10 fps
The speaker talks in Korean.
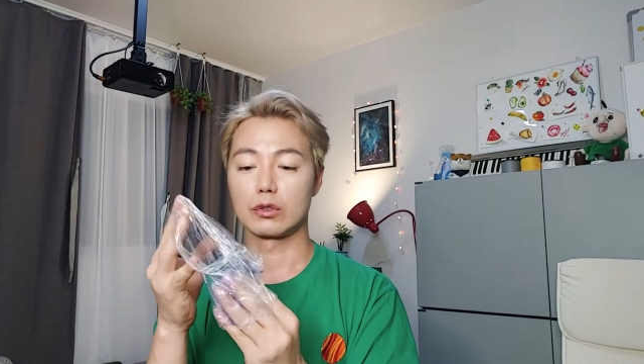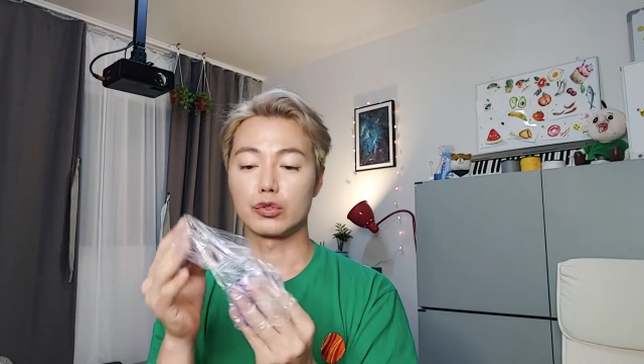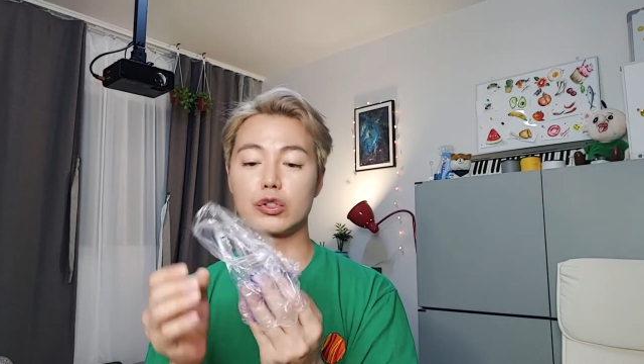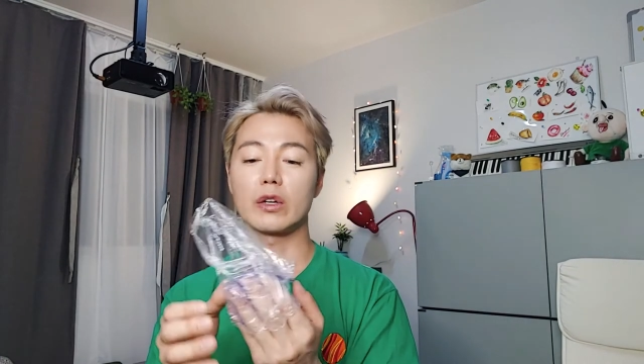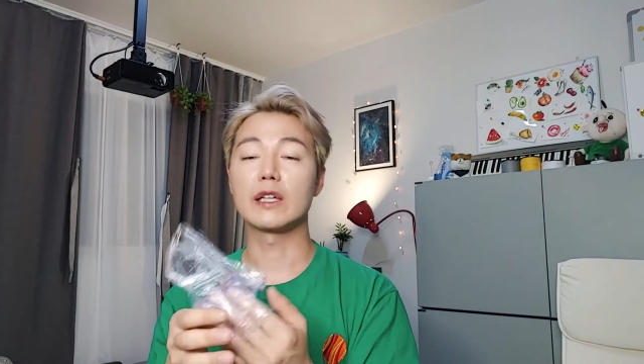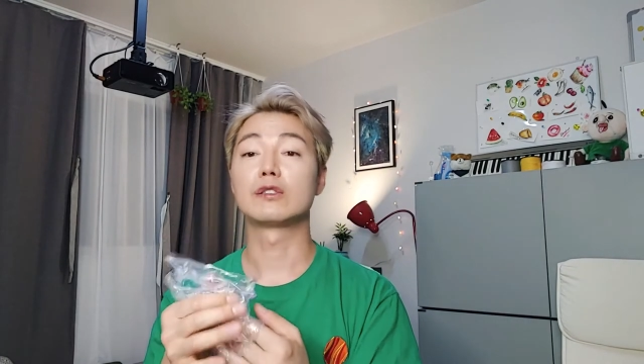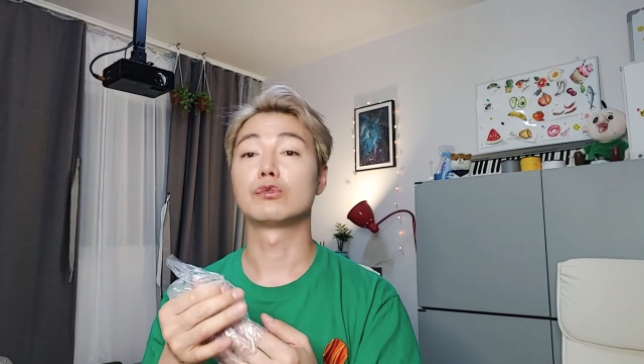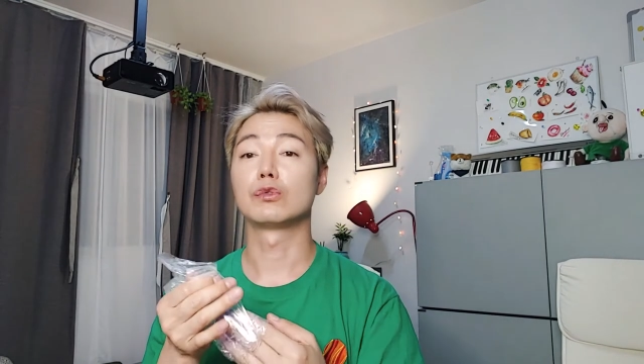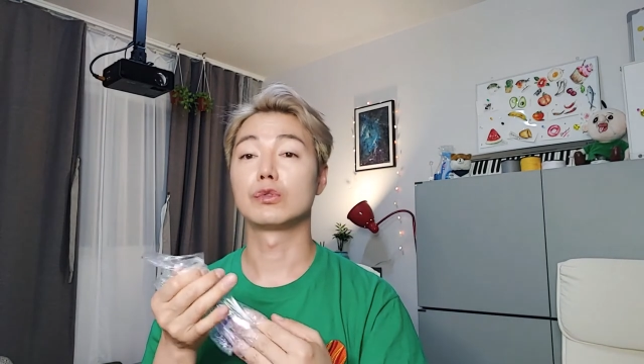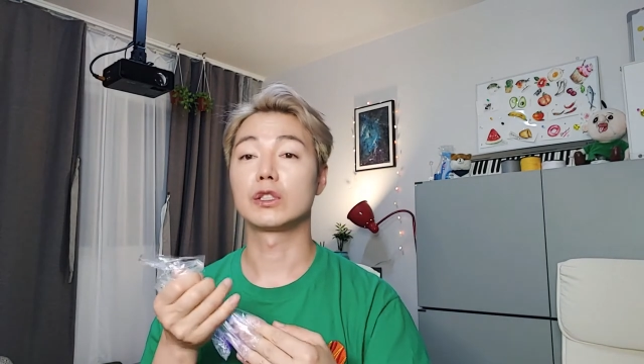추천해
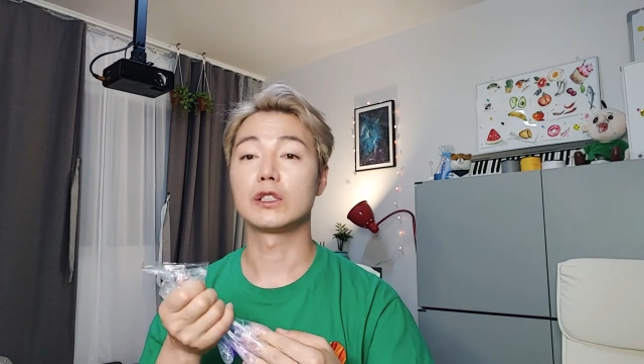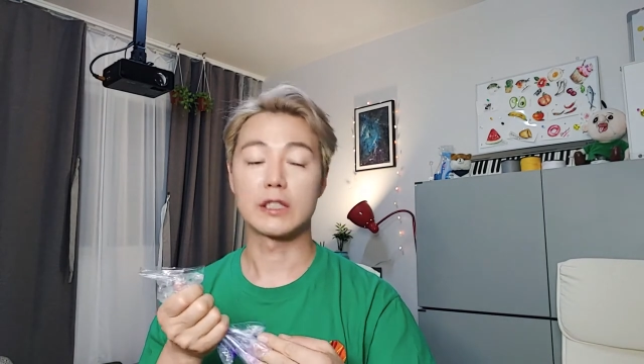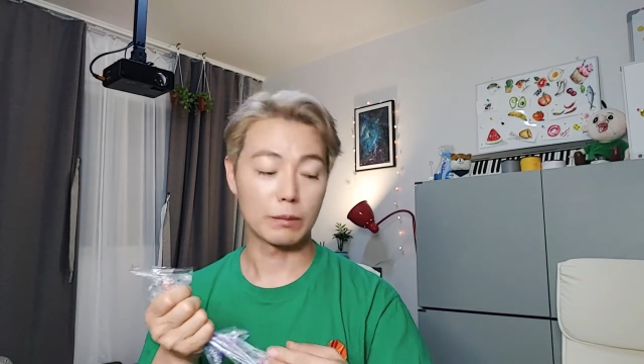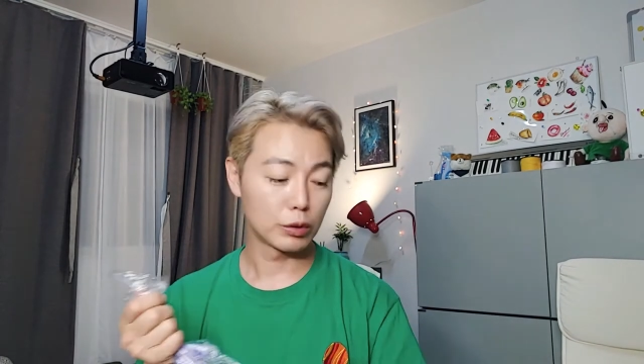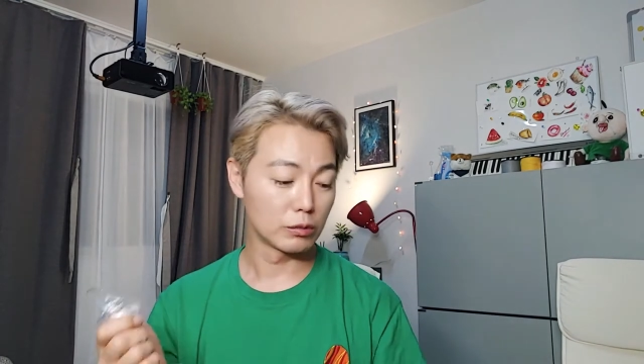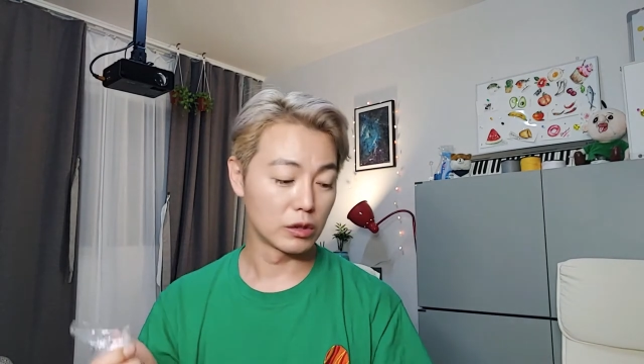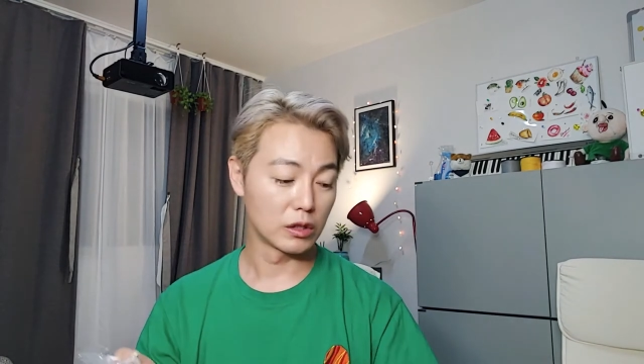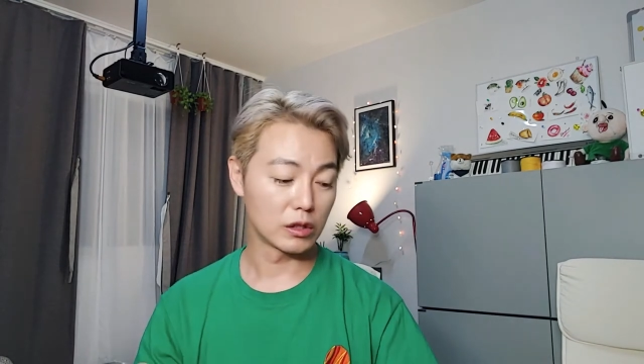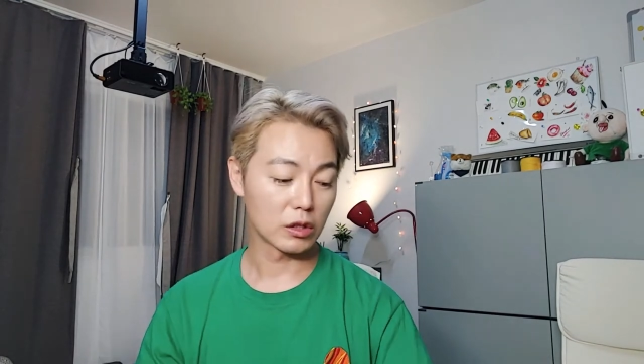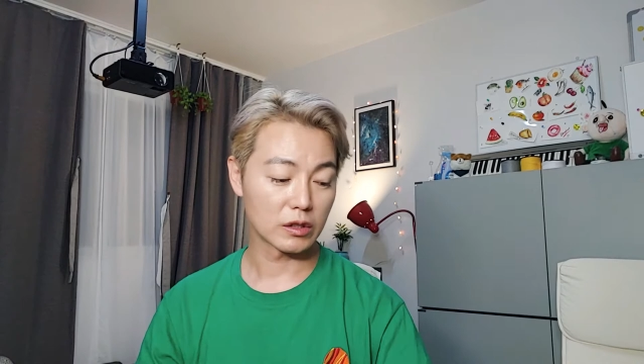주신
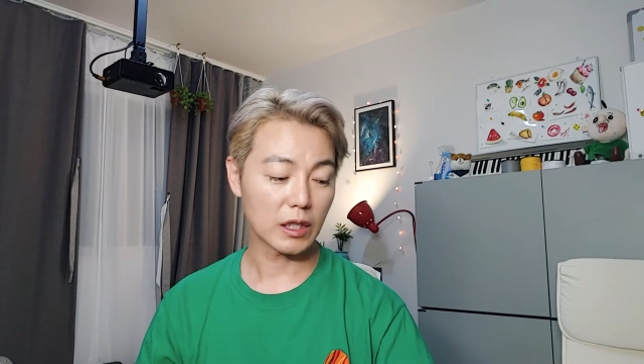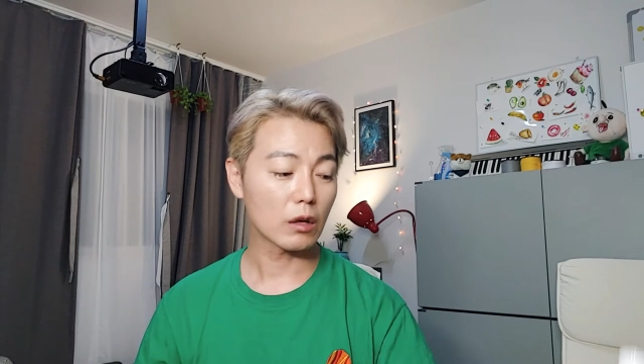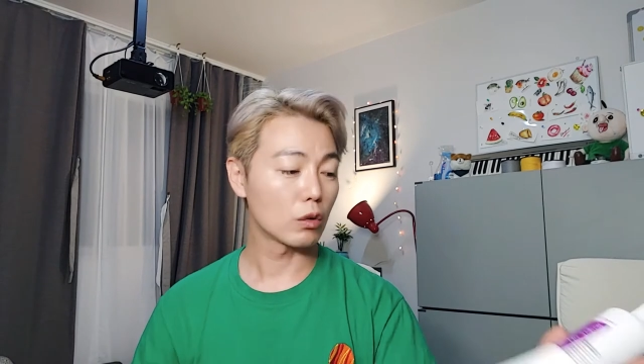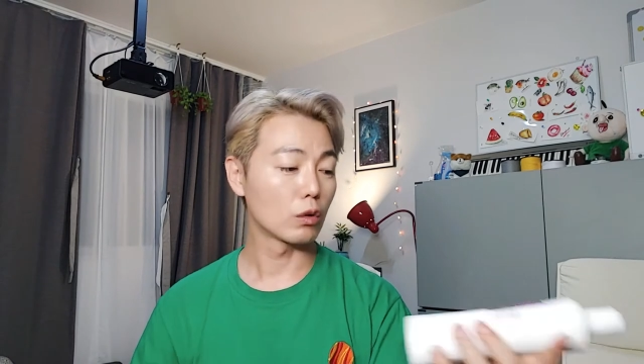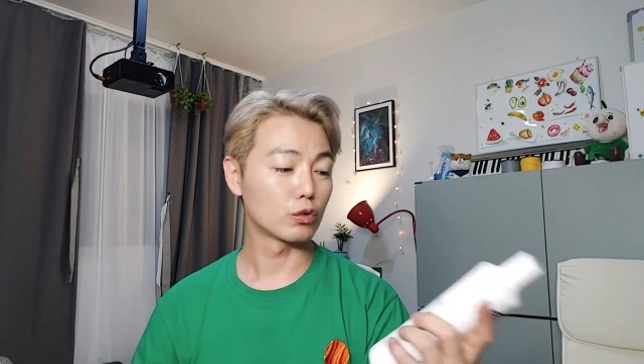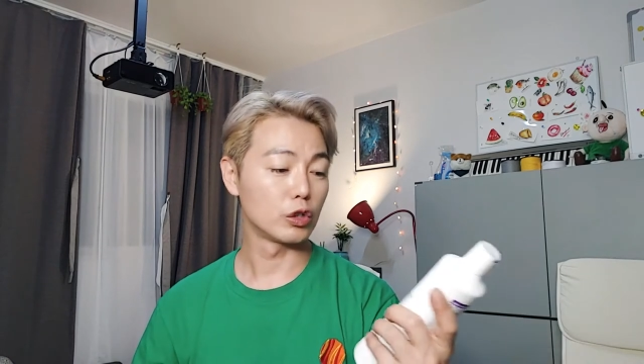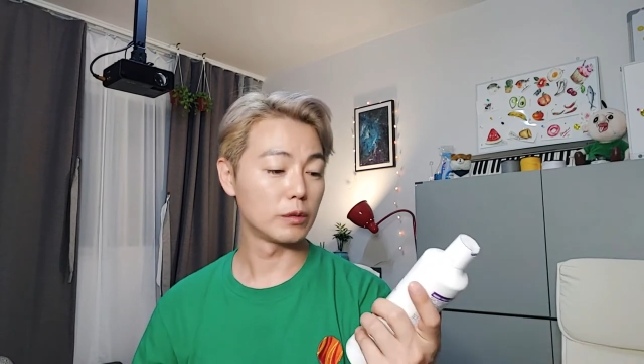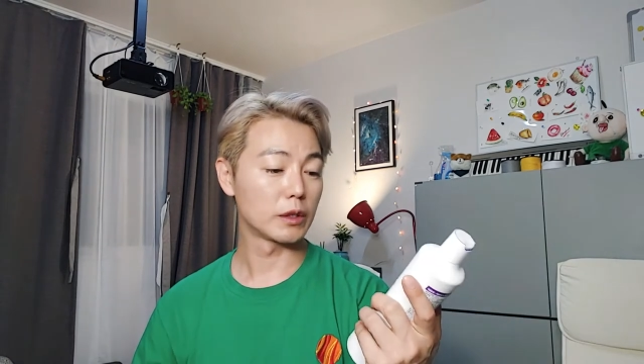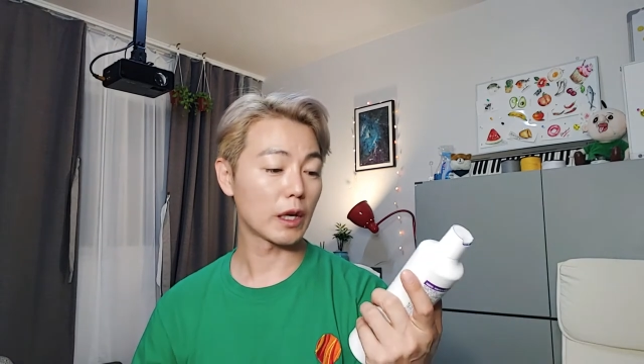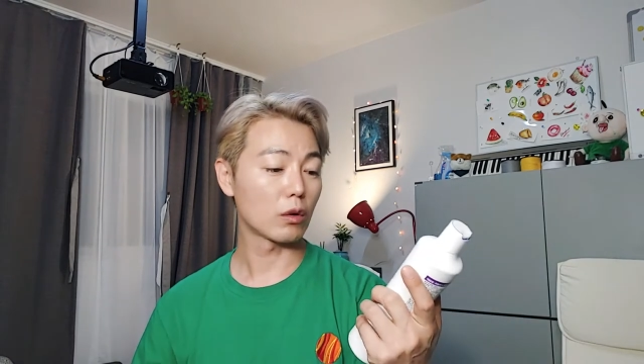제품을 저는 샀고
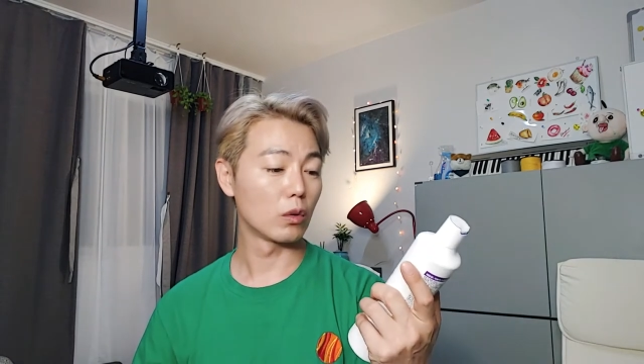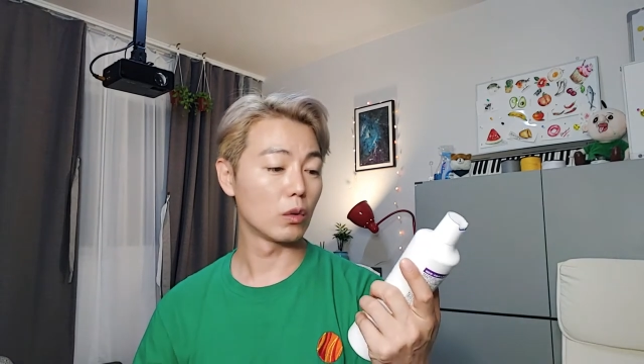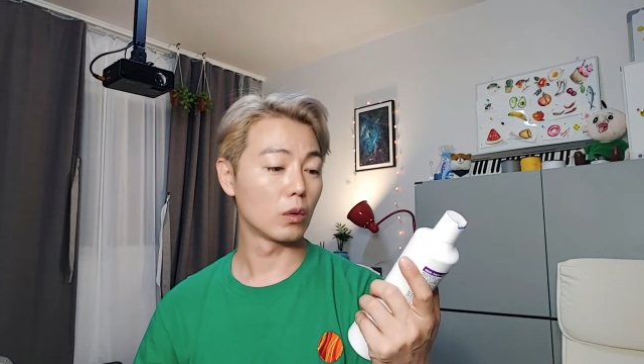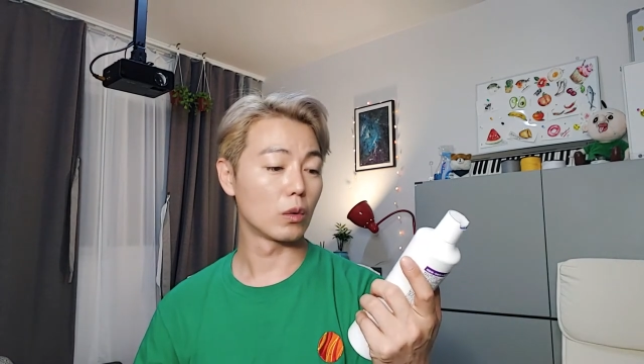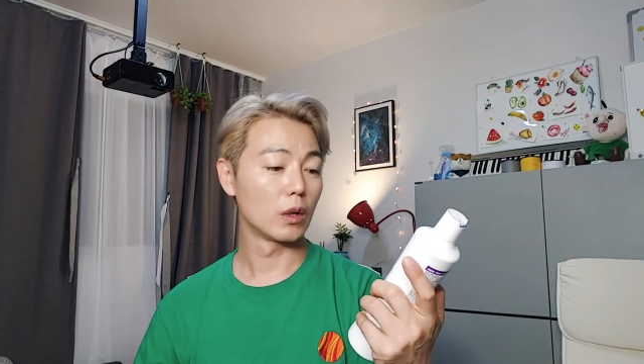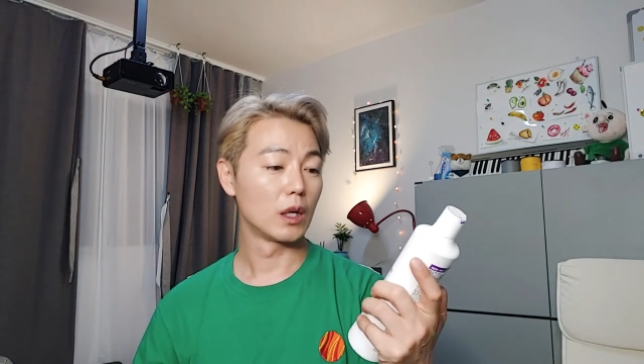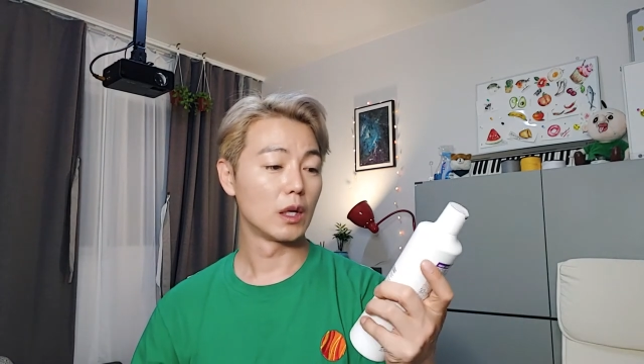구입을 했고,